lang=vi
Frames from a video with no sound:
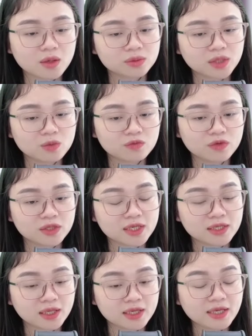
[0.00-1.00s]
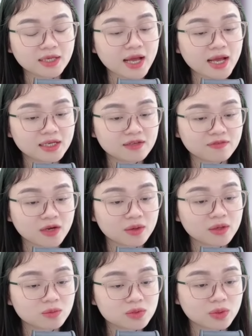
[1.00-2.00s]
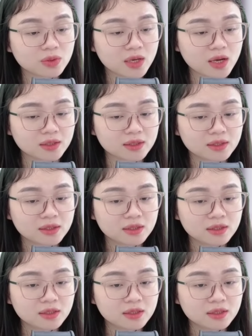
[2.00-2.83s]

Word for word: Ông Thông vừa nhìn thấy cả hai đi vào đã nóng ruột hỏi